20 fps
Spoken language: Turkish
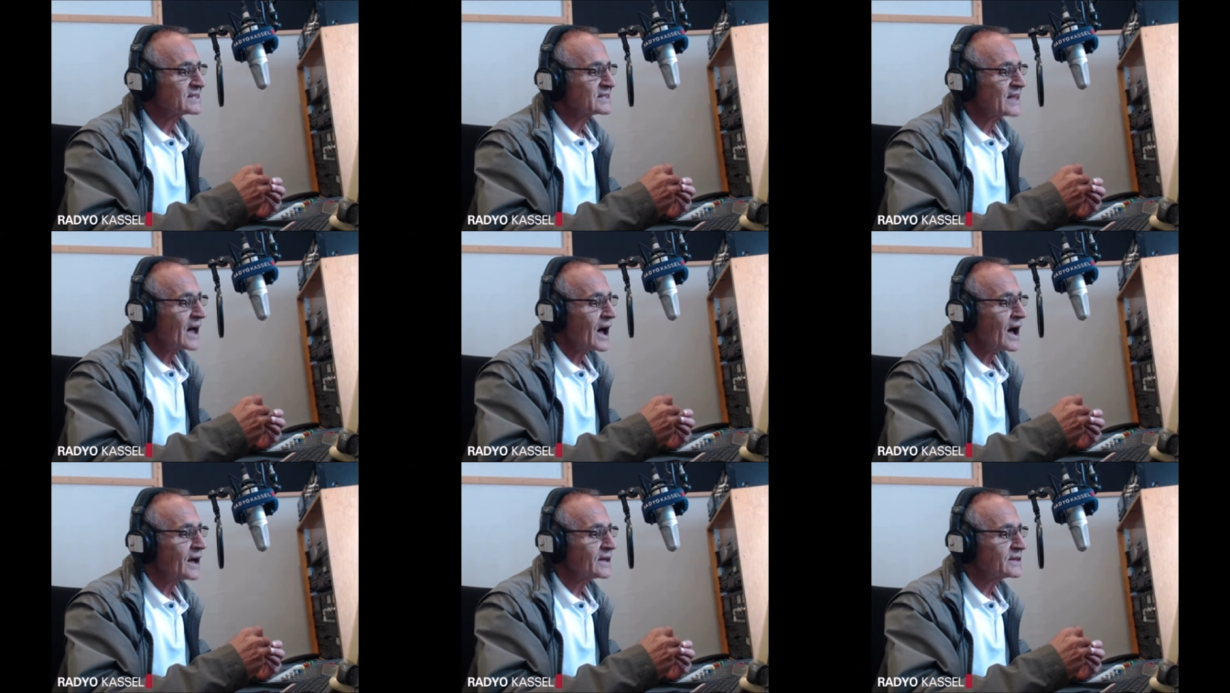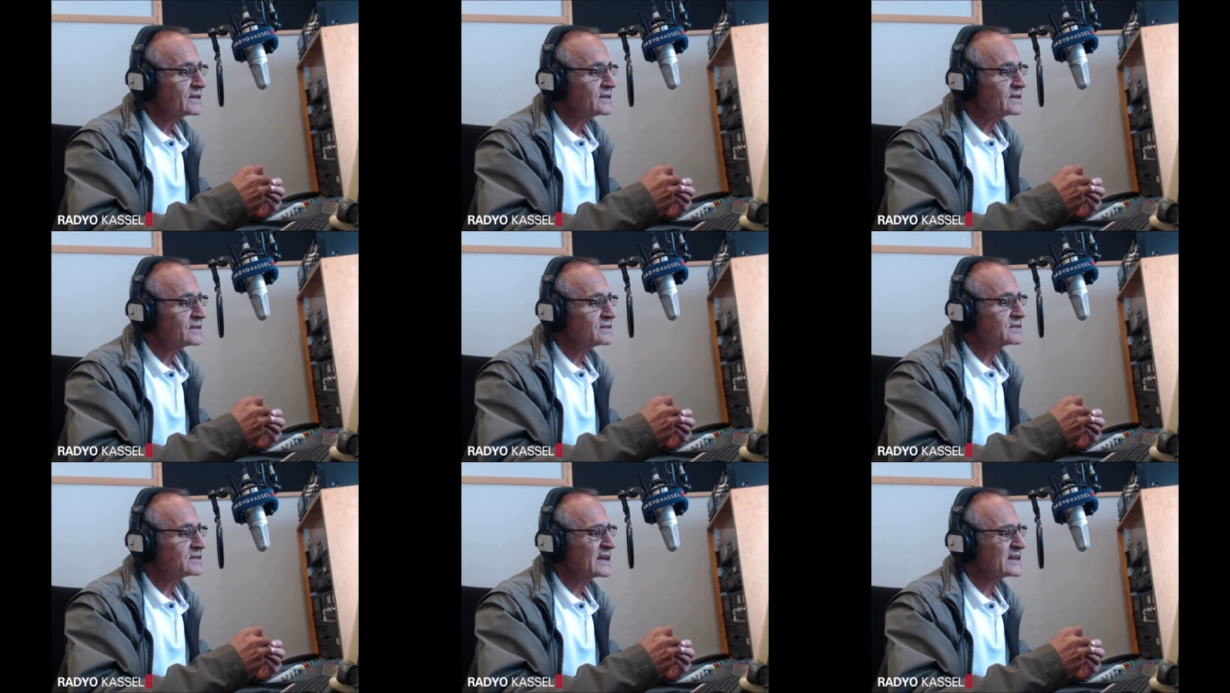daha
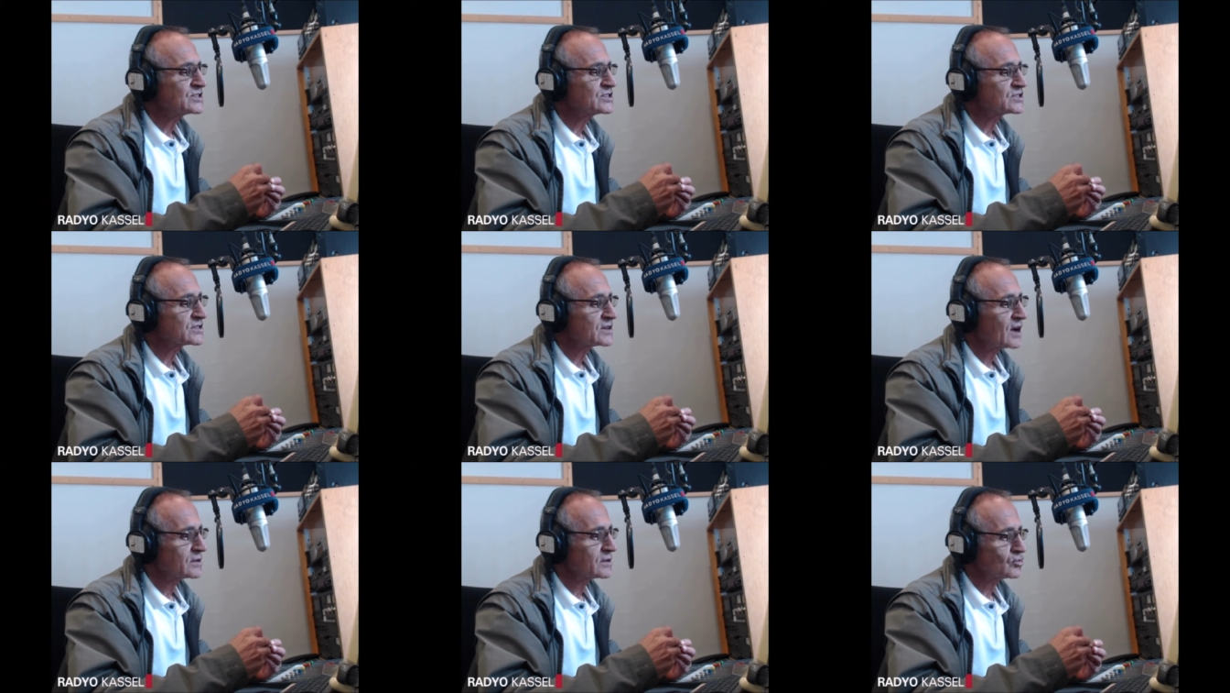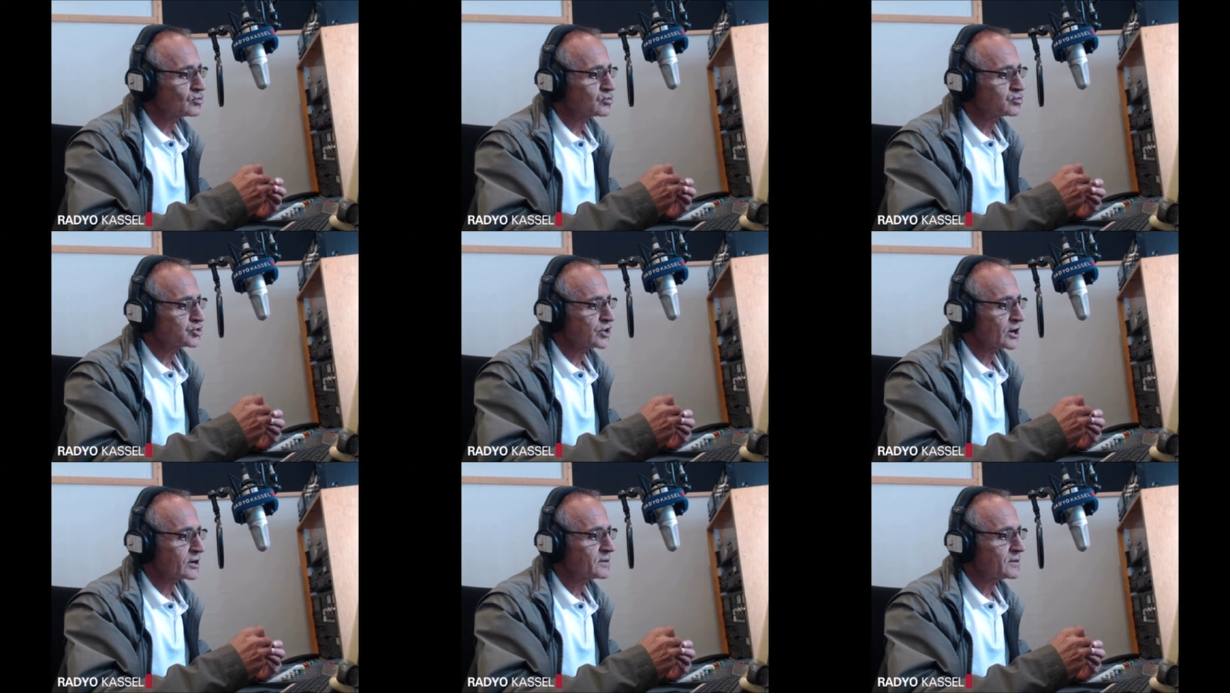iyi teçhizat
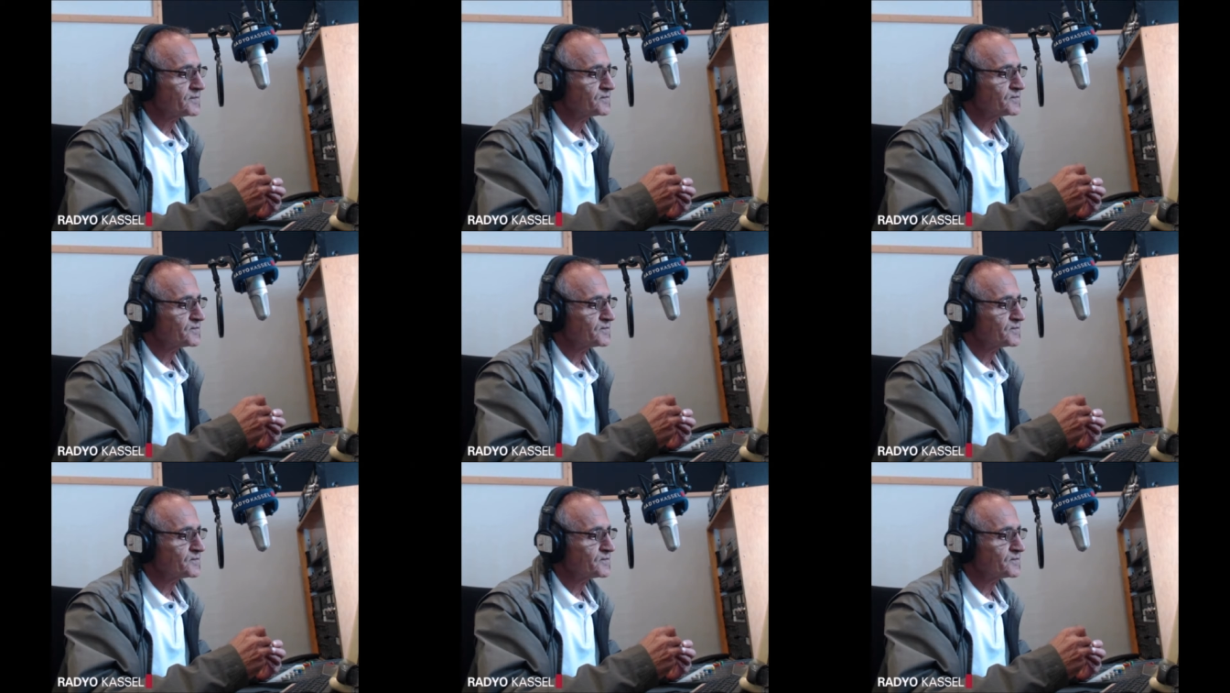olacak.